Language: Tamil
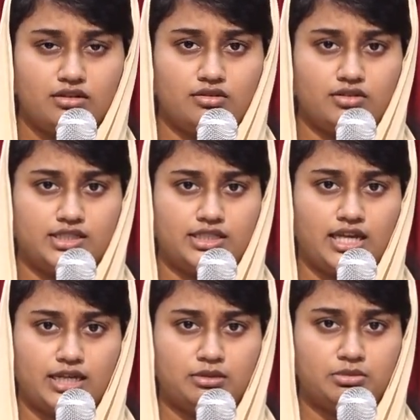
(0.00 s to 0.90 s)
இவங்க வந்து
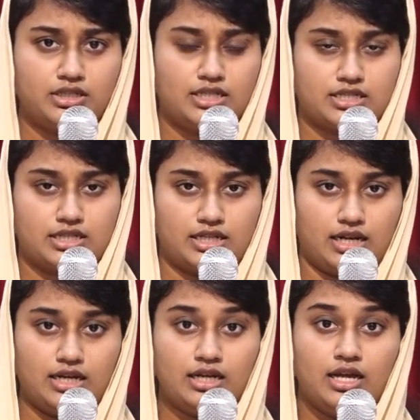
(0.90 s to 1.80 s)
எகிப்து
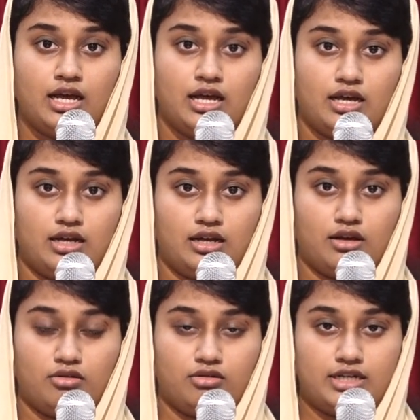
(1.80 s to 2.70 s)
தேசத்தில்
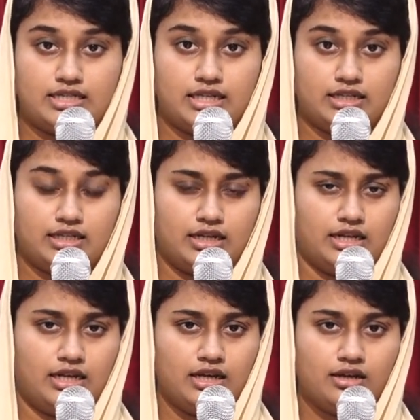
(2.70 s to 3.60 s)
அவங்களுடைய
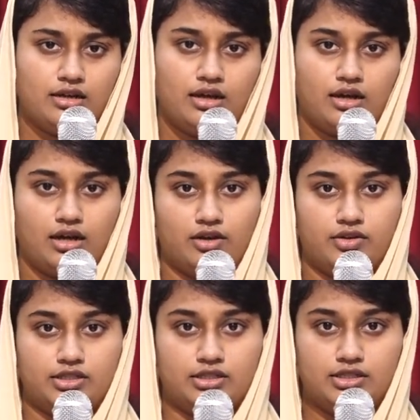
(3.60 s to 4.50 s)
சந்ததிகள் எல்லாம் அங்கே
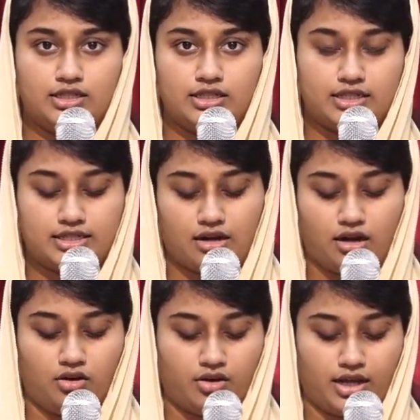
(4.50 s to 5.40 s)
வந்து
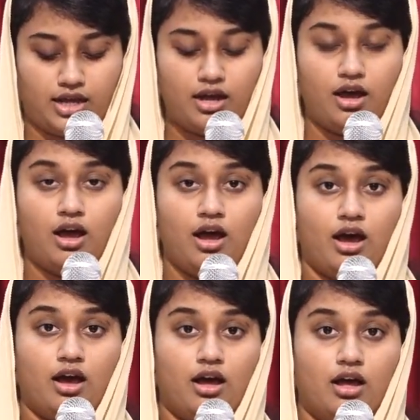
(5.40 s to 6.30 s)
இருக்கிறாங்க ஓகேயா
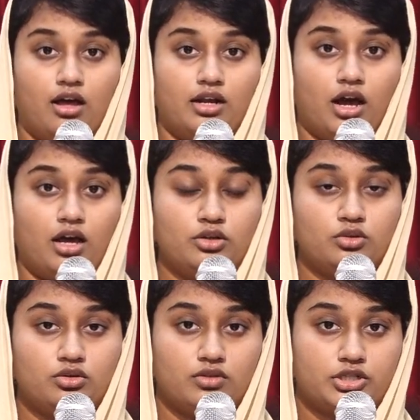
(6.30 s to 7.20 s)

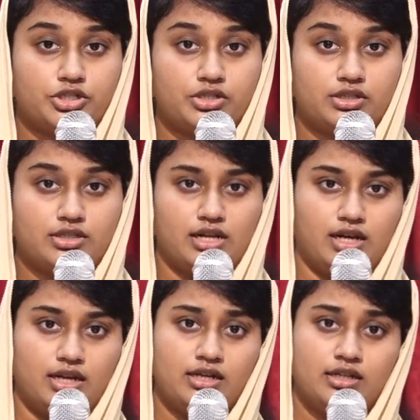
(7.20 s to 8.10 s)
நானூறு வருஷத்தில்
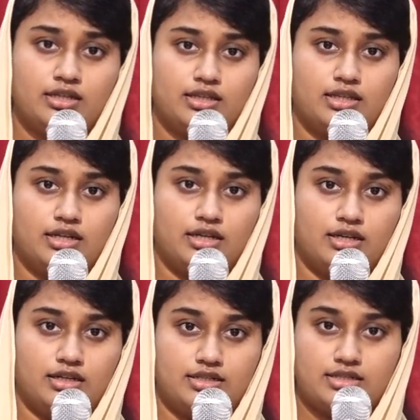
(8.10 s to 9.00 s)
இந்த
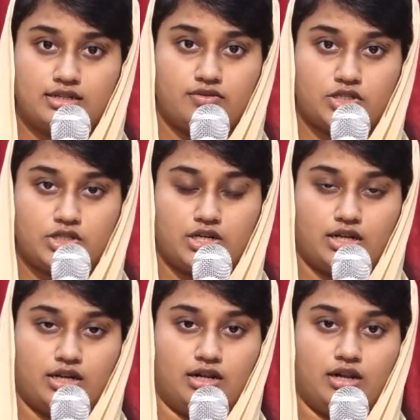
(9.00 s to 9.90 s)
இஸ்ரேல்
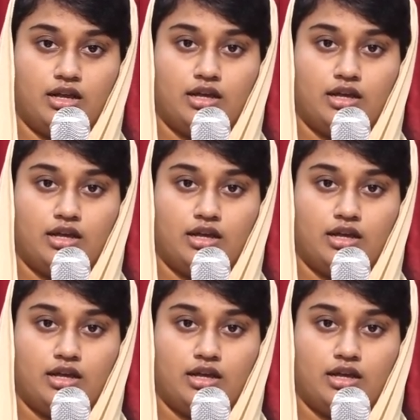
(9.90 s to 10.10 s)
ஜனங்கள்